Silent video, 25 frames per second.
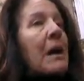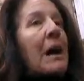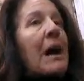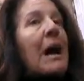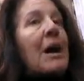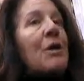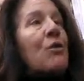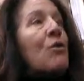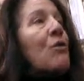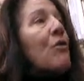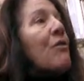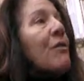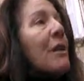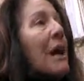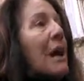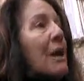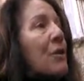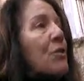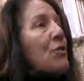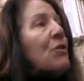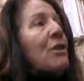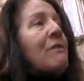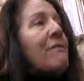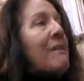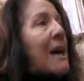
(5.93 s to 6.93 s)
hanno,
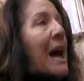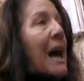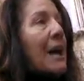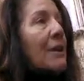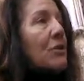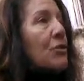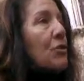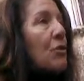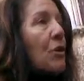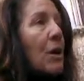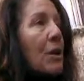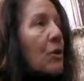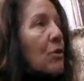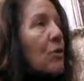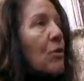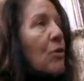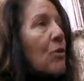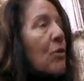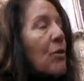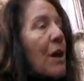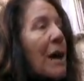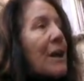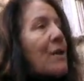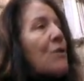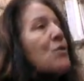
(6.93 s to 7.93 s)
hanno deviato,
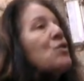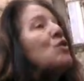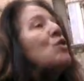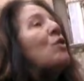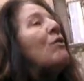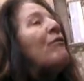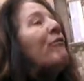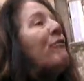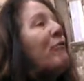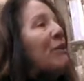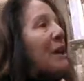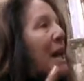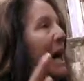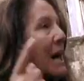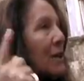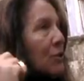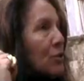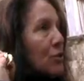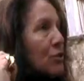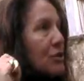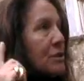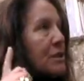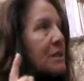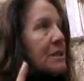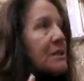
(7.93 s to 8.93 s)
hanno, hanno,
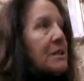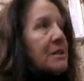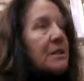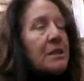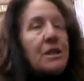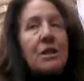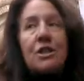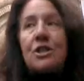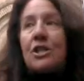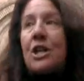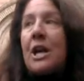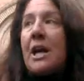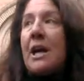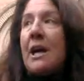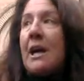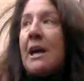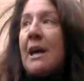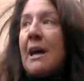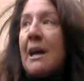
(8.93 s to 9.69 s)
sconfinato, così si dice,